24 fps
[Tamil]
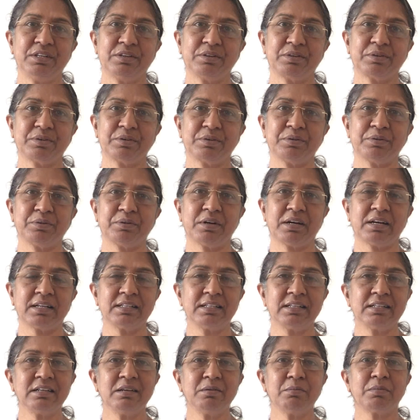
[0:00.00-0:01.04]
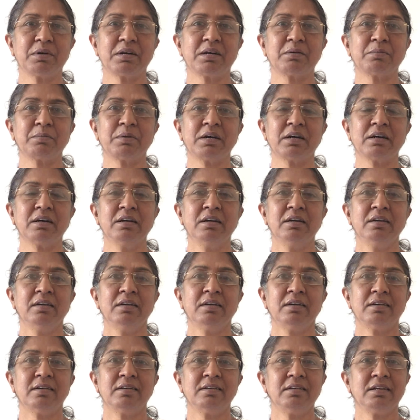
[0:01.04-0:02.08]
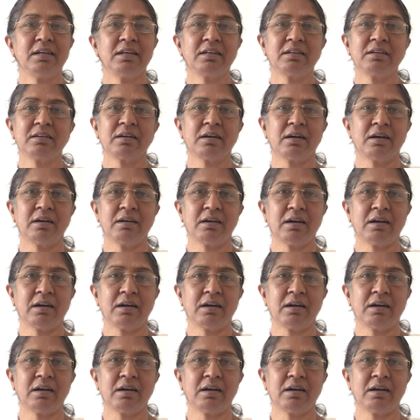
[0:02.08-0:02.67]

இருக்கணும் அதுக்கு பாபா ஏன்னா